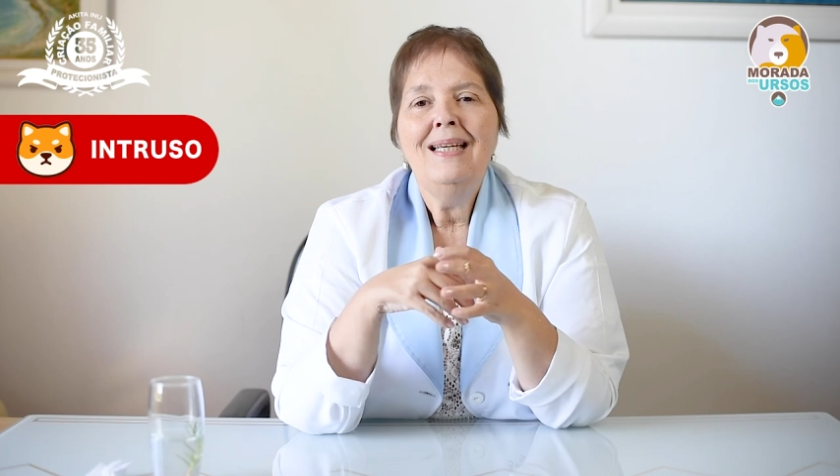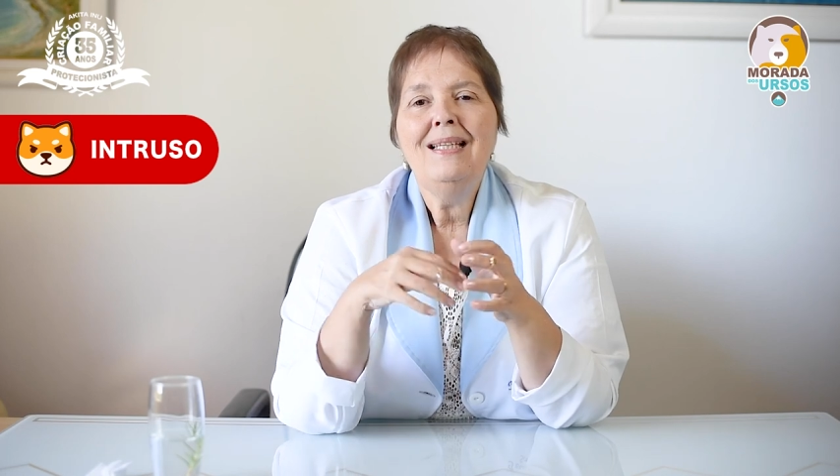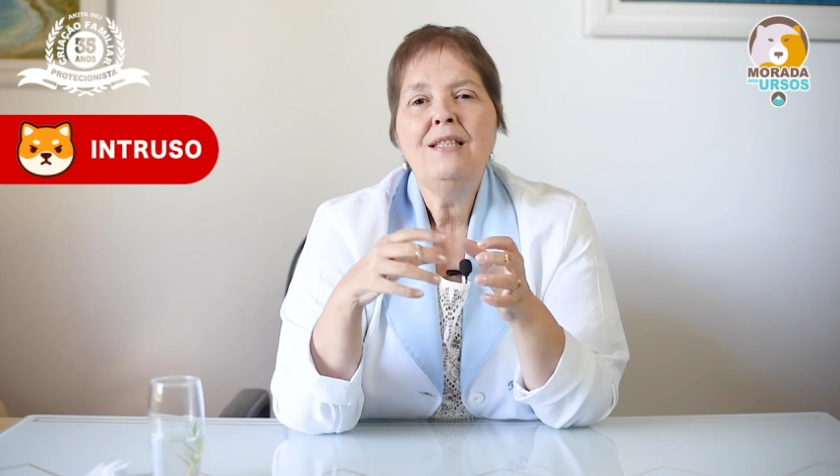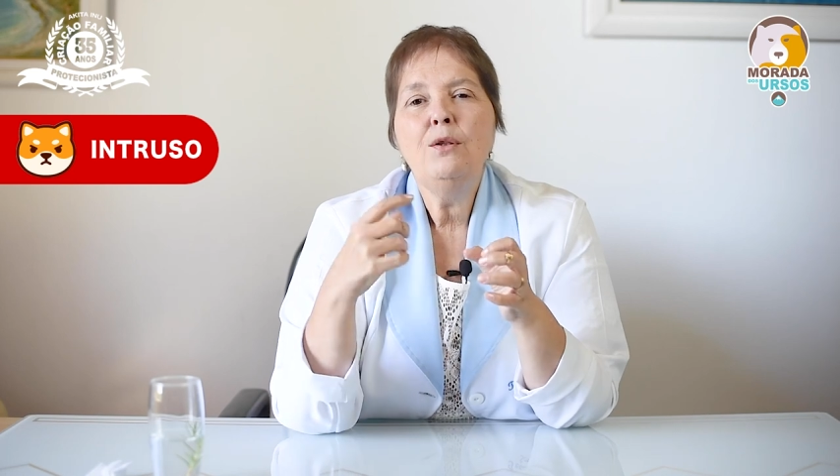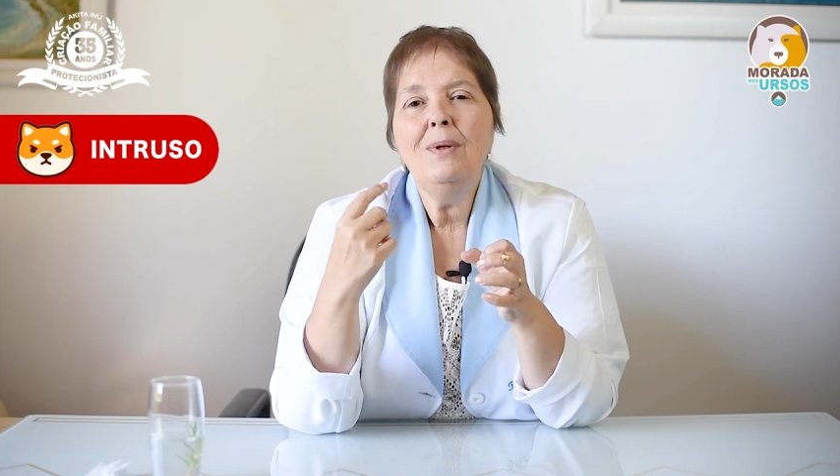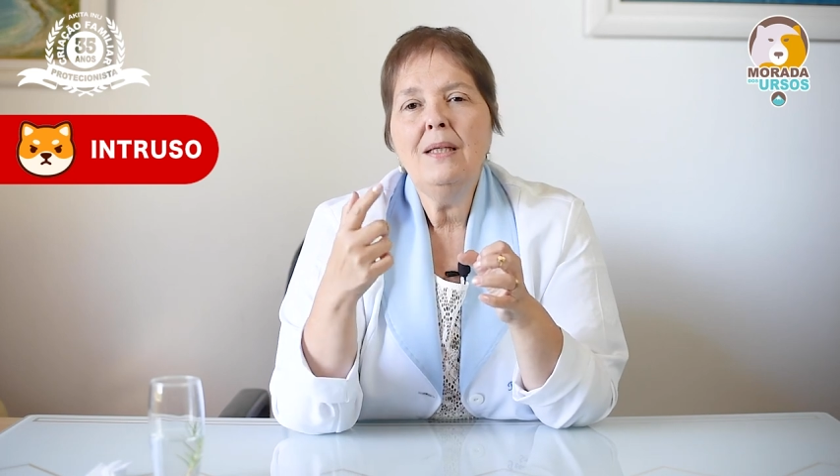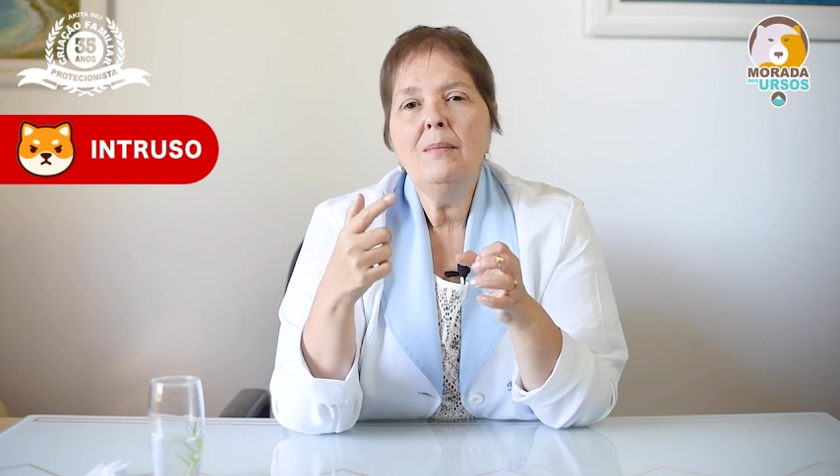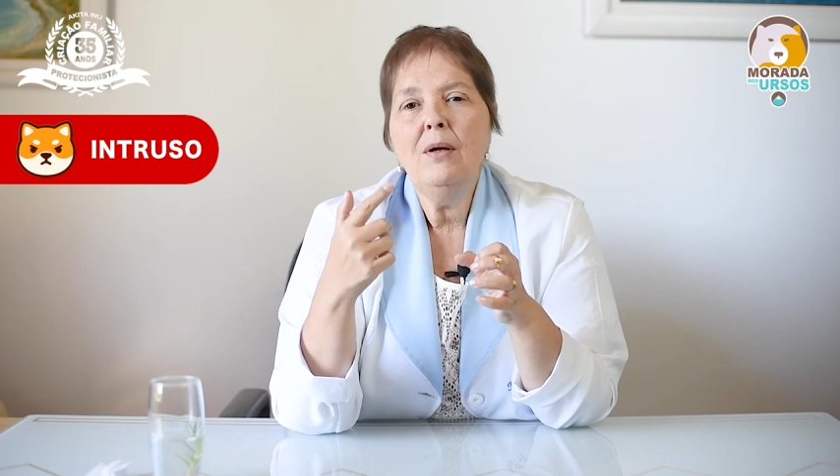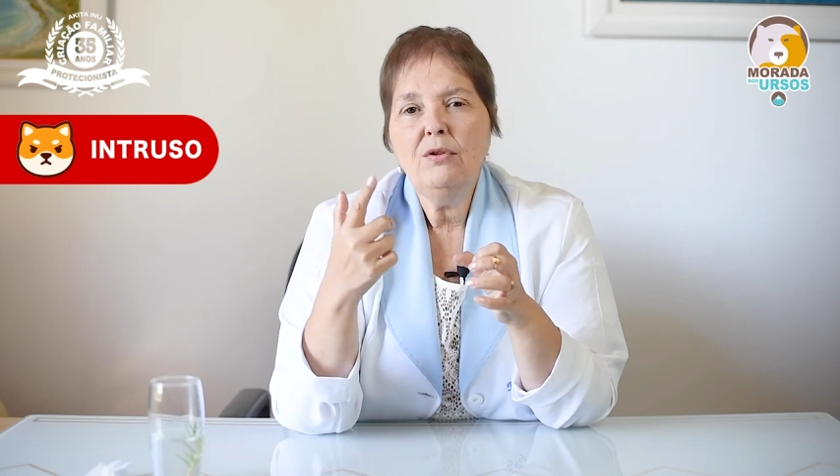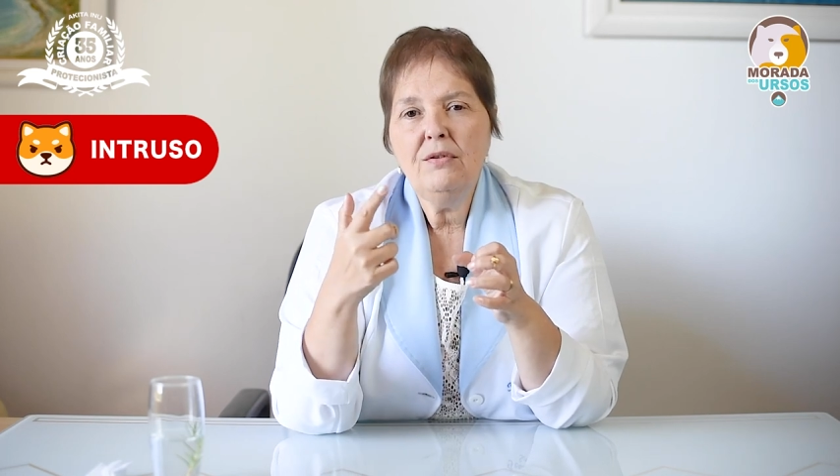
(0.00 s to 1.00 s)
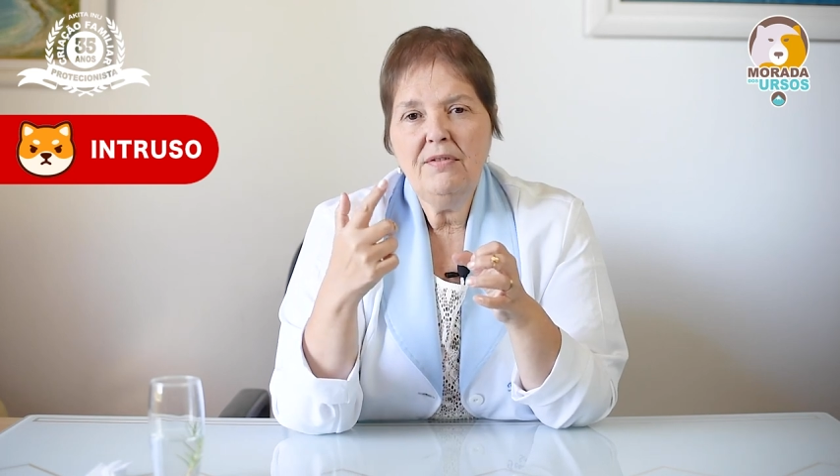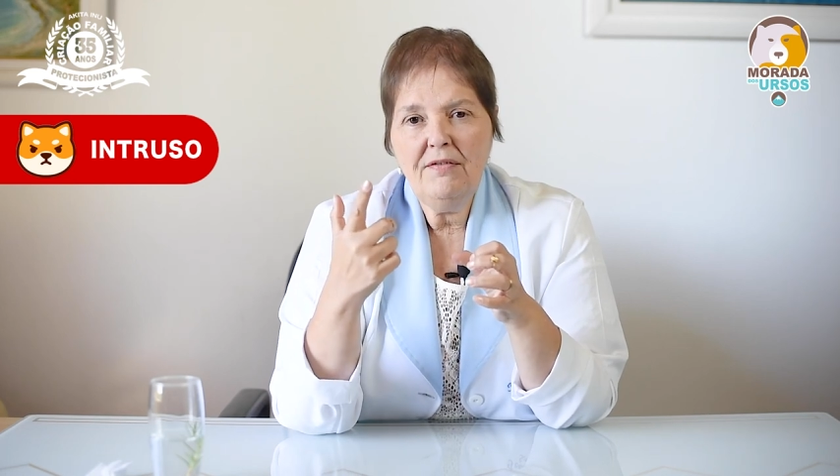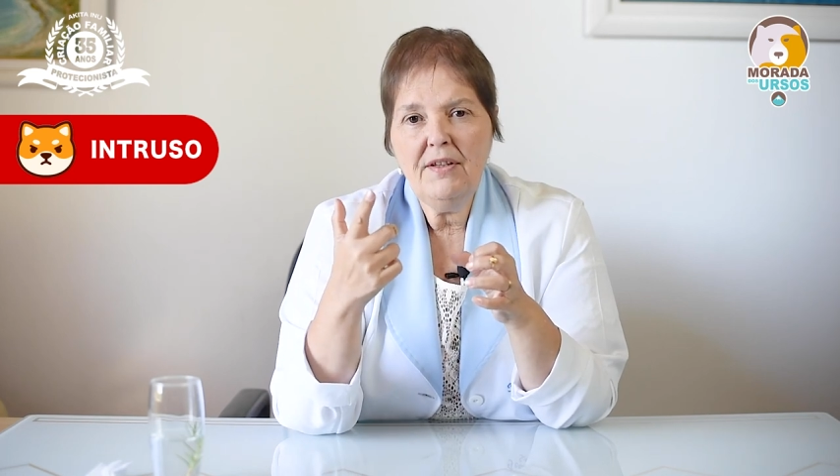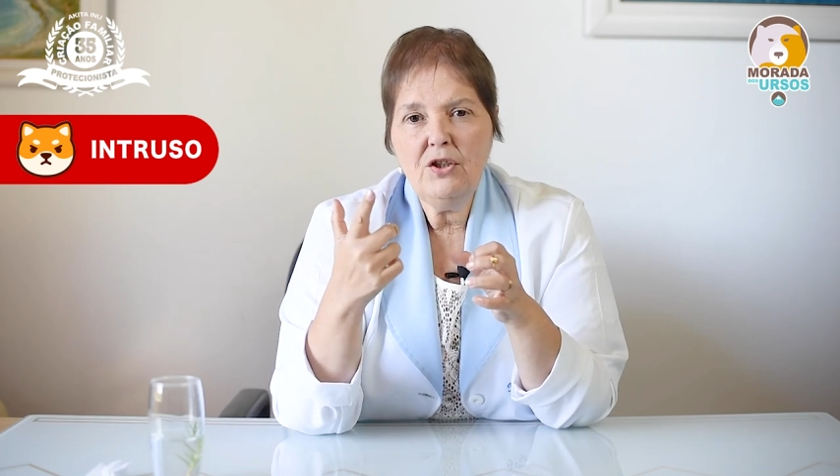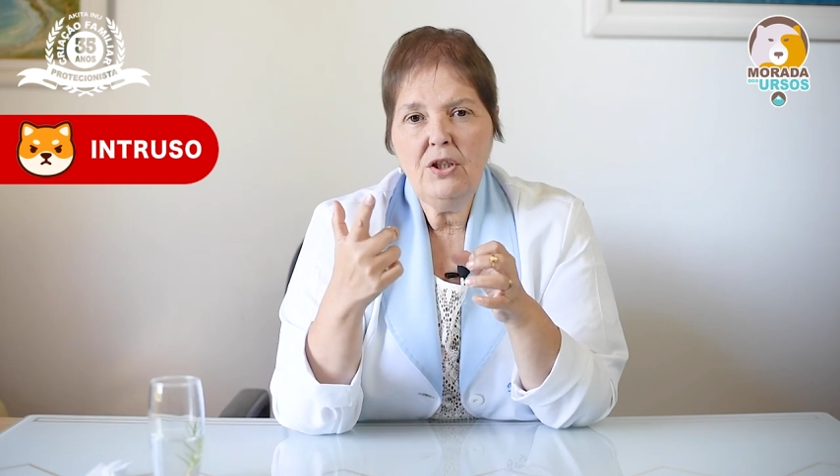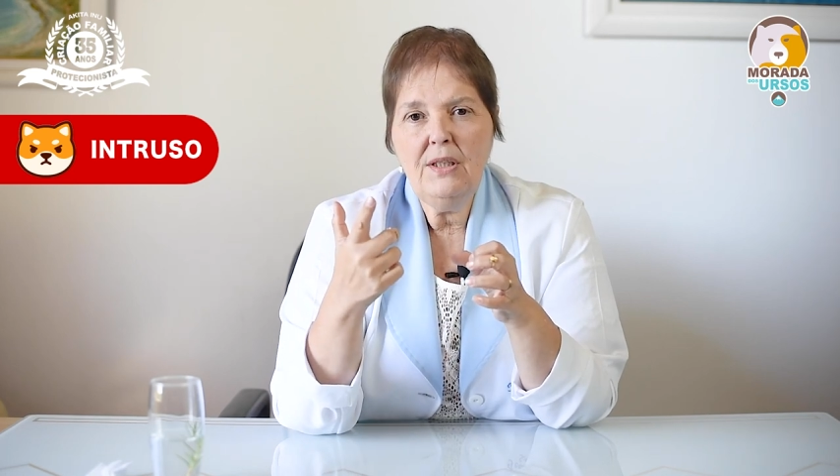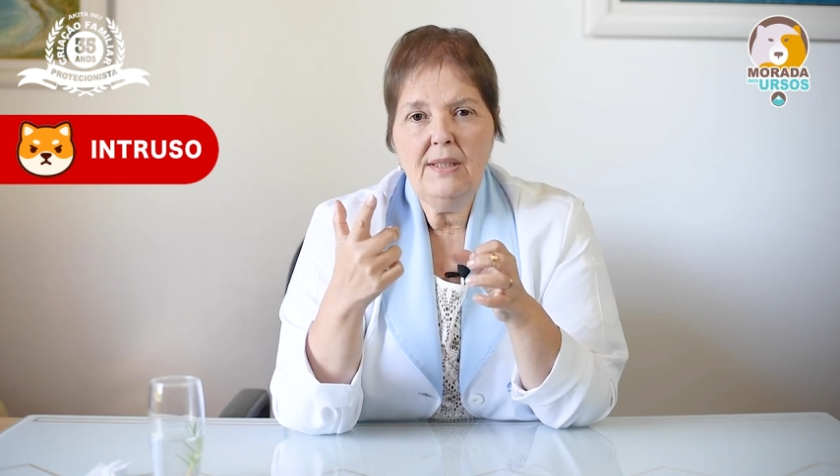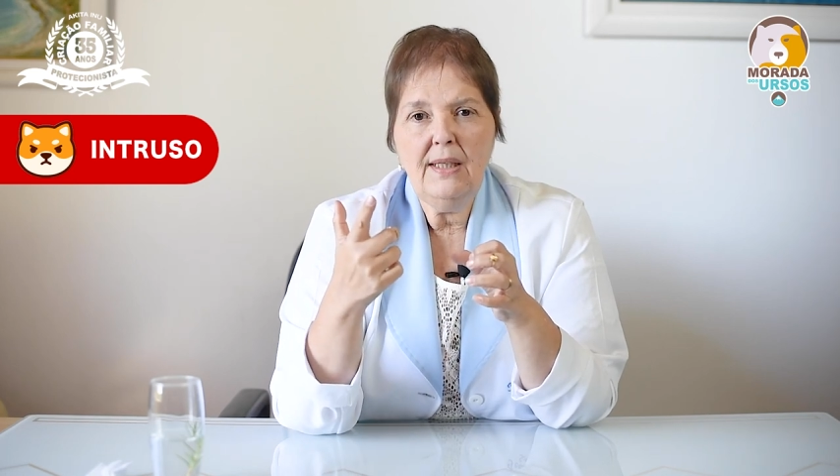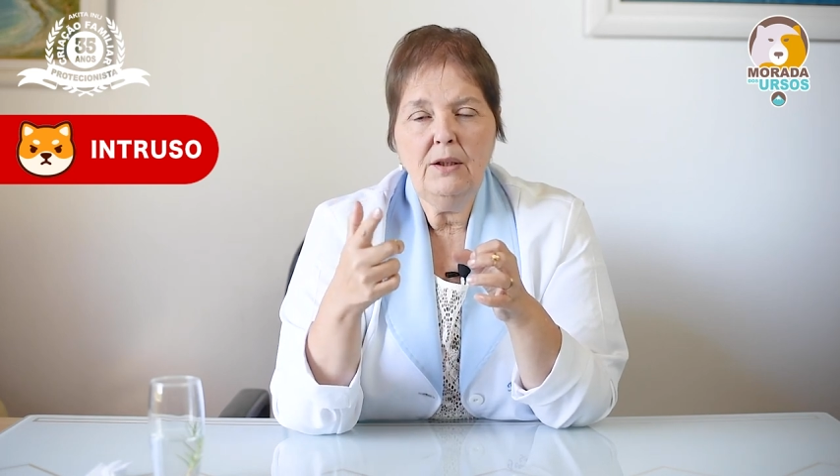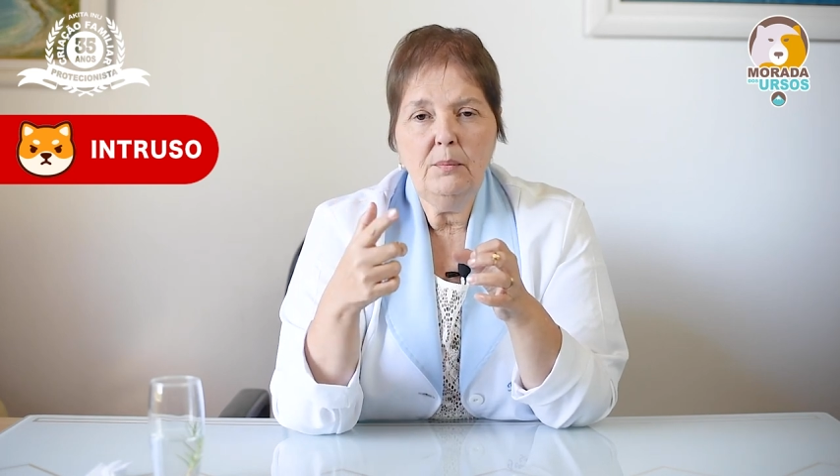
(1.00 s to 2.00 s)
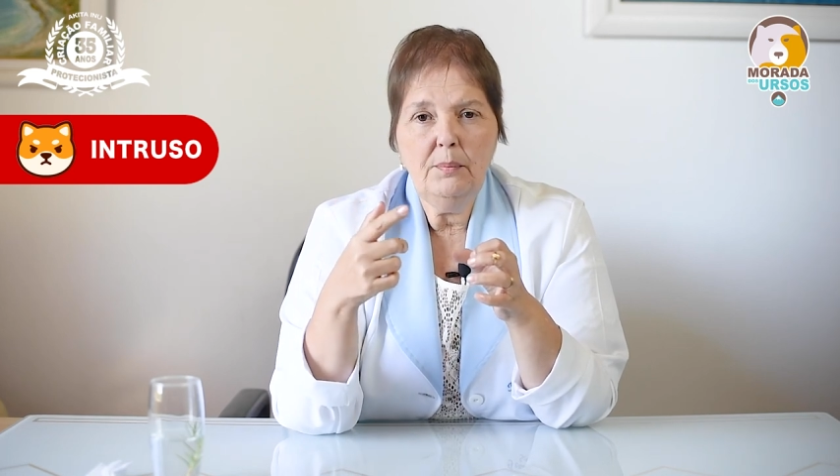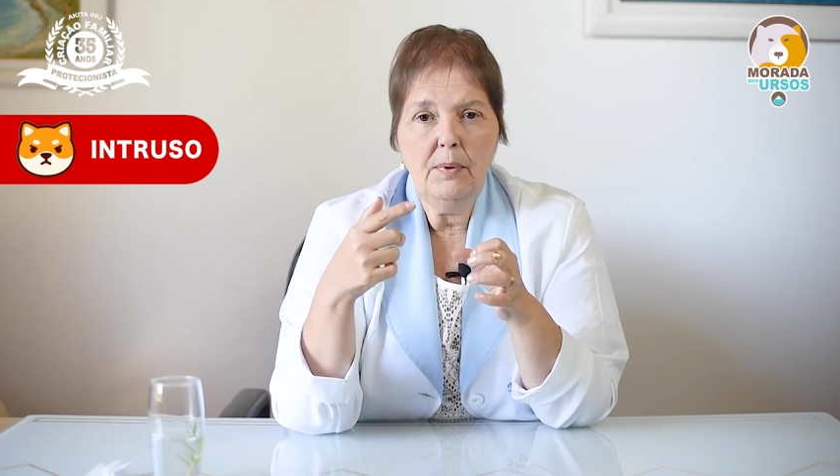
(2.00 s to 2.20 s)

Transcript: e se o animal tiver fragilizado